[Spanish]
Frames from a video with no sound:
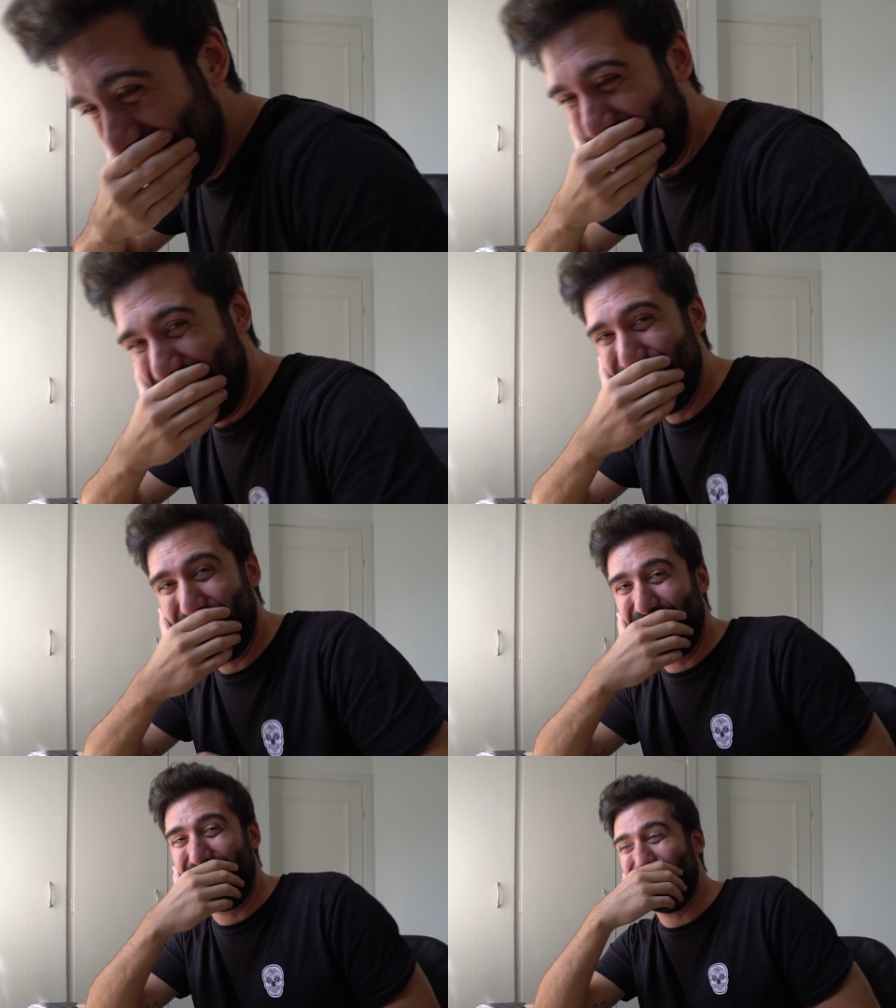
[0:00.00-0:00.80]
es que me
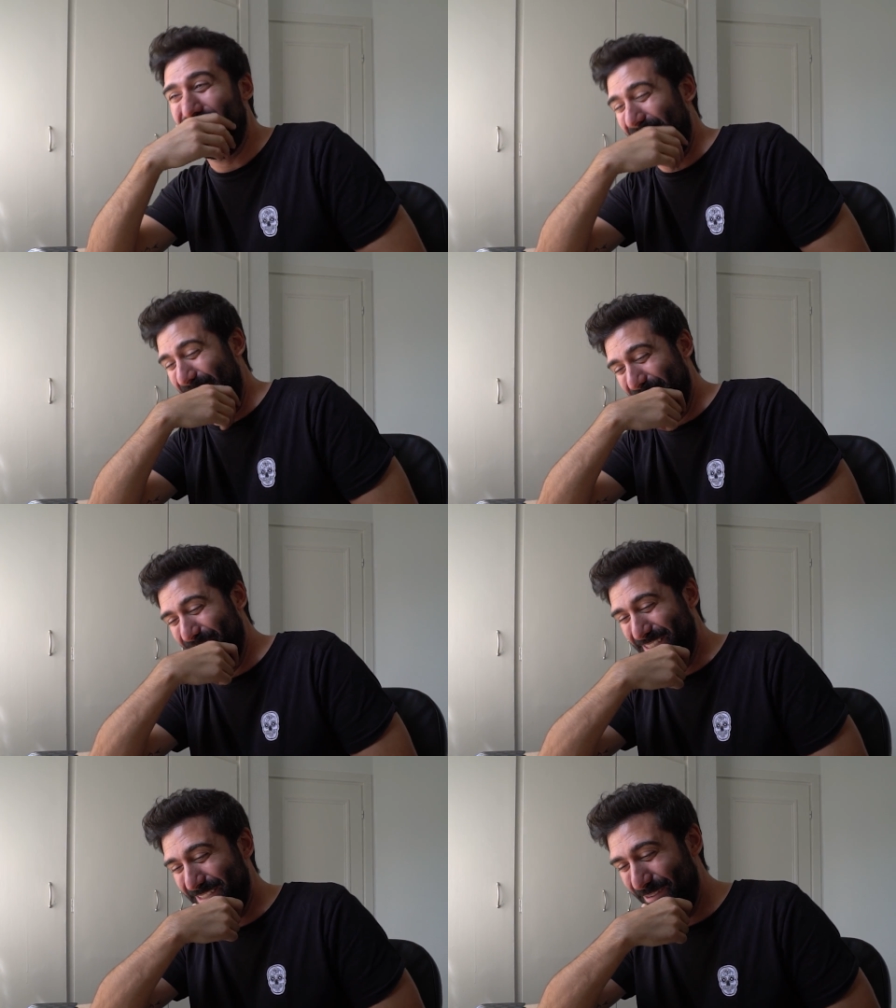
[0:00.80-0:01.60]
he equivocado, no,
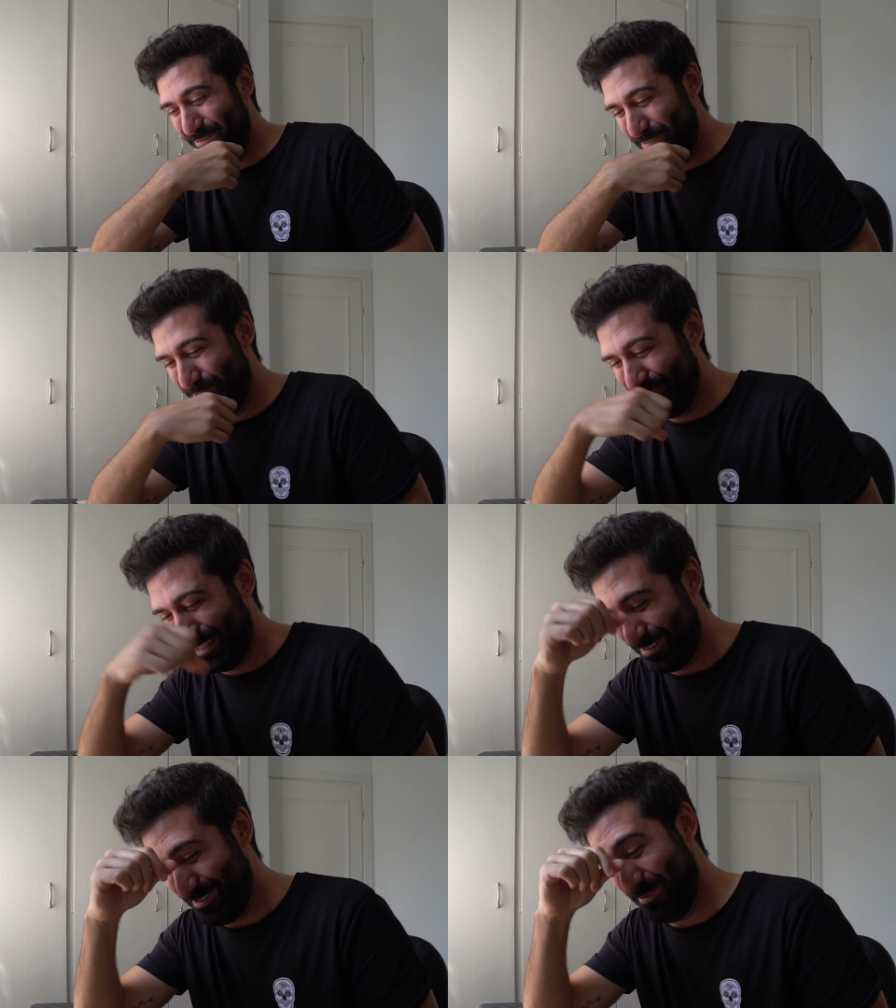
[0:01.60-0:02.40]
no me he
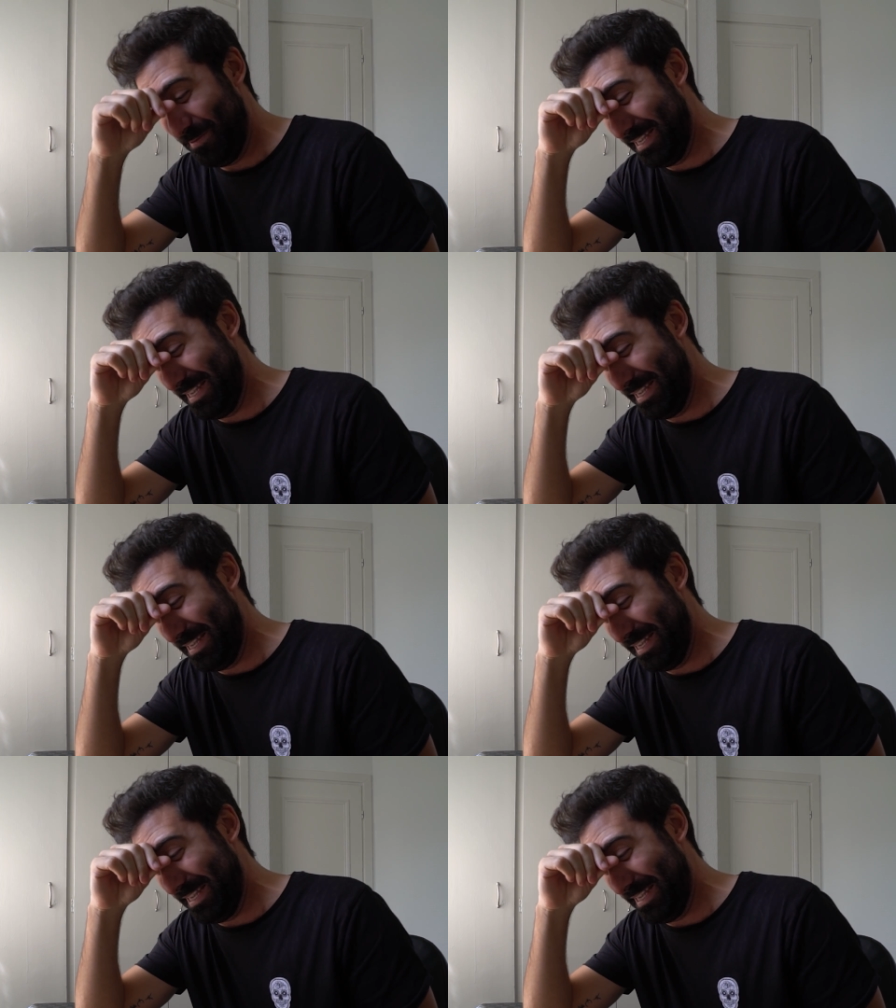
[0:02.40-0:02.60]
apuntado cómo me